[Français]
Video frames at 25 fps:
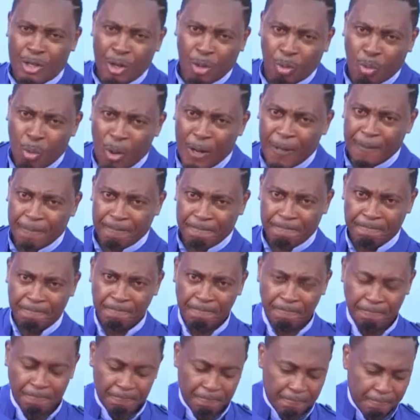sur toi.
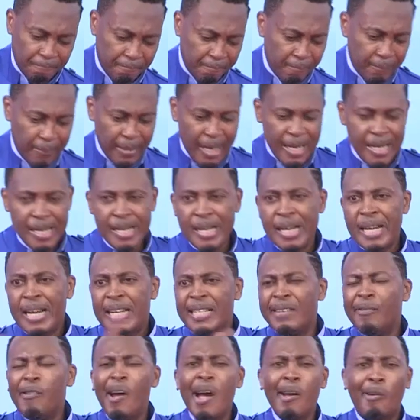
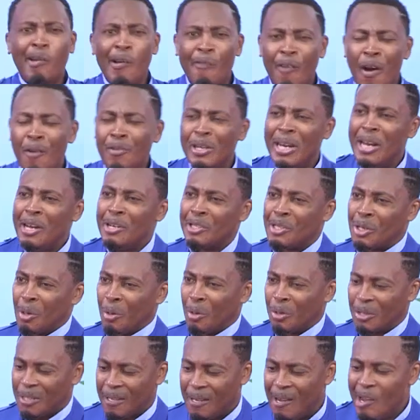Je vais vous dire une
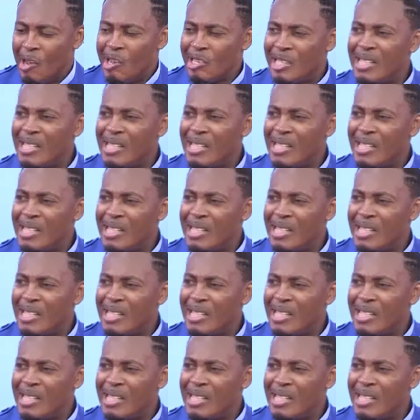chose.